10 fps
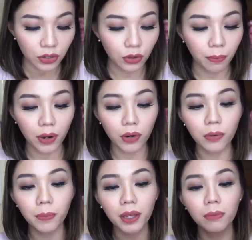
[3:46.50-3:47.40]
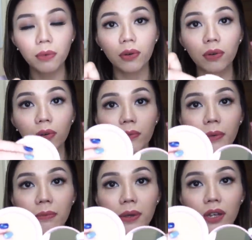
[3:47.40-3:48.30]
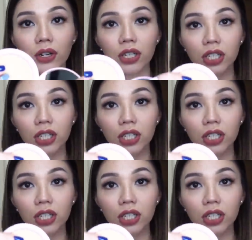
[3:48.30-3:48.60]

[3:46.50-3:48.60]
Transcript: So, pag open mo, may mirror